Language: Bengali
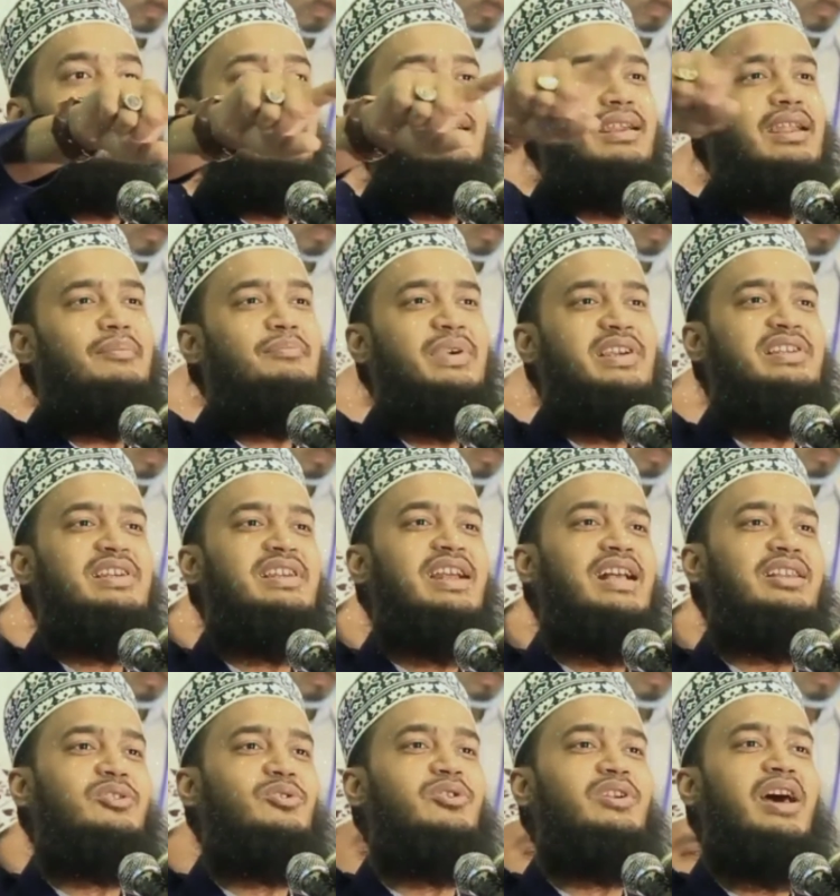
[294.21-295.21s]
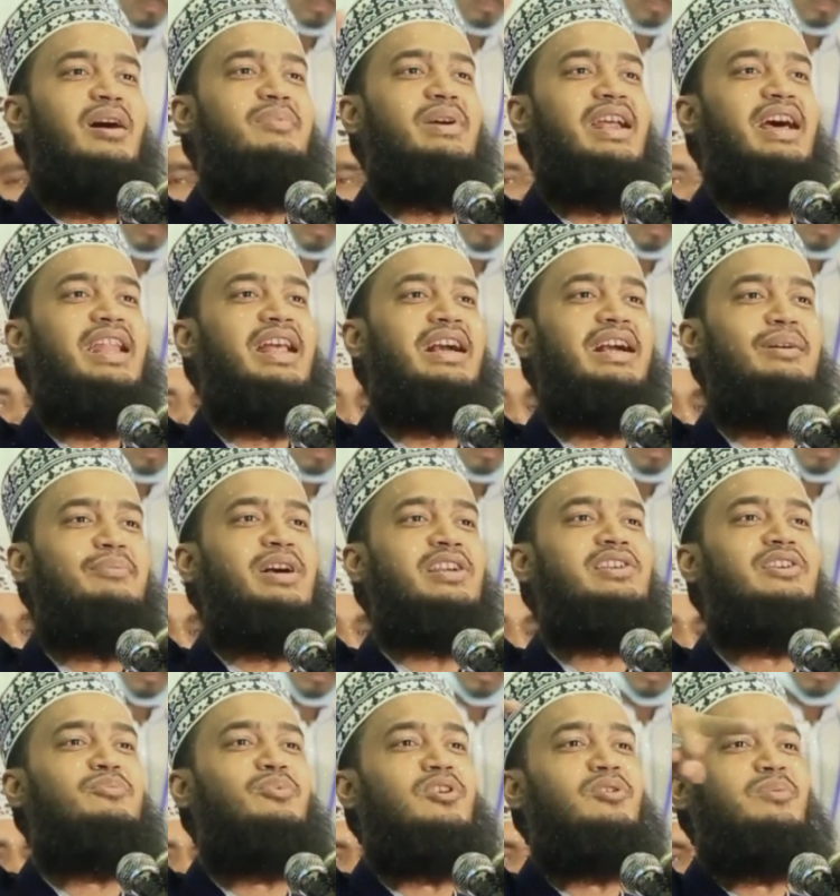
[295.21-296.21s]
না বেশি রাত হলে আবার এলাকাবাসী
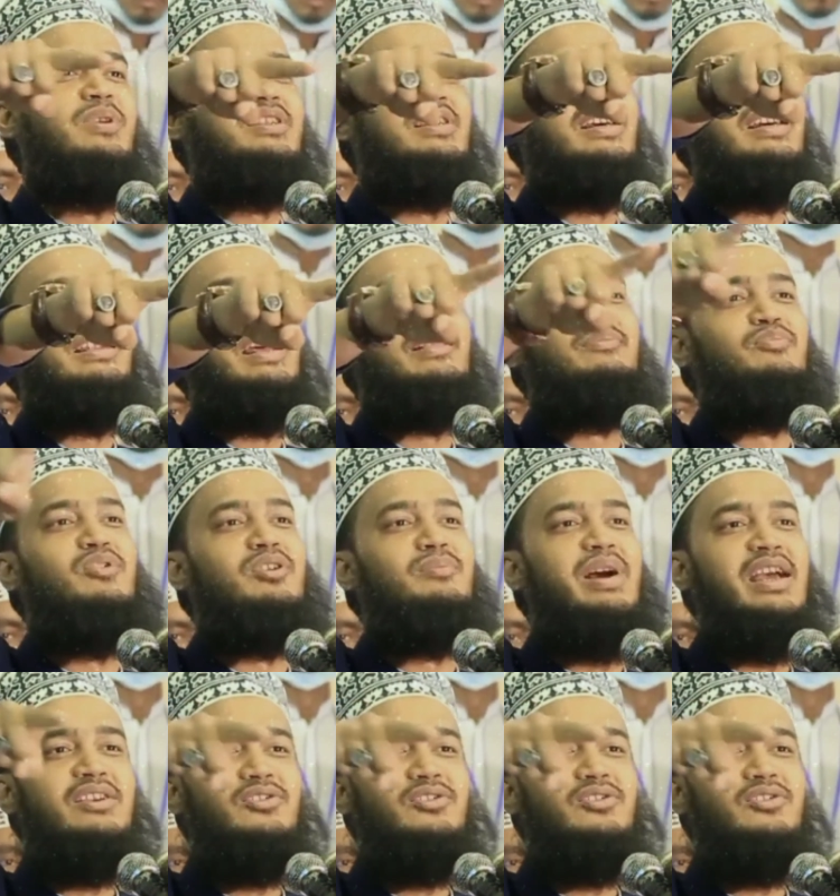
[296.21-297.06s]
বলবে যে রাতভর মাইক